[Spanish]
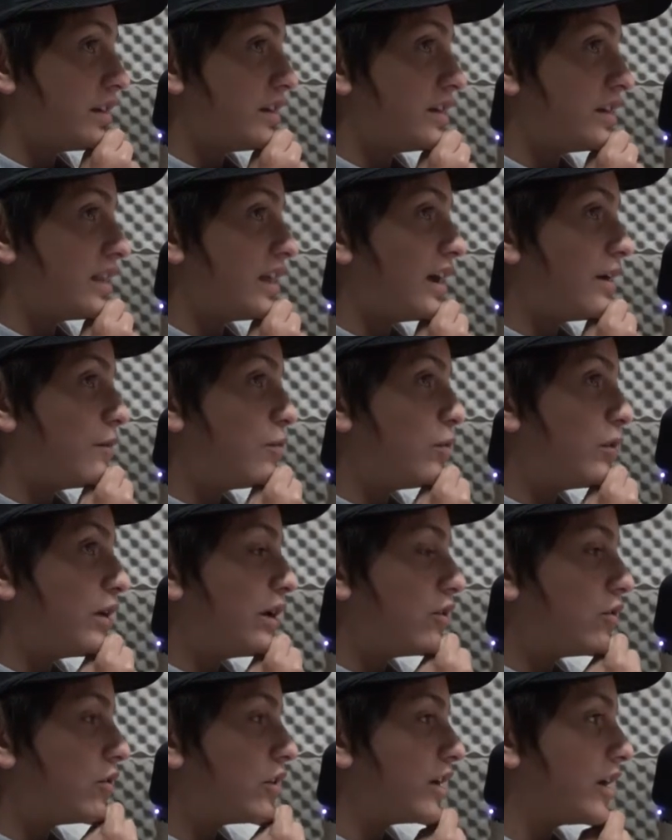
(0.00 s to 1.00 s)
y
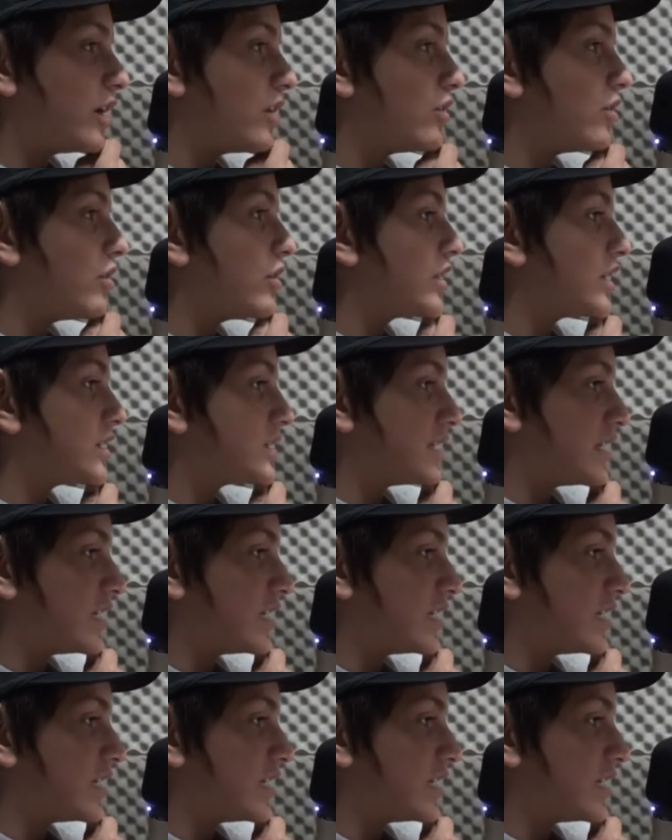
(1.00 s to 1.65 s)
después un G2 que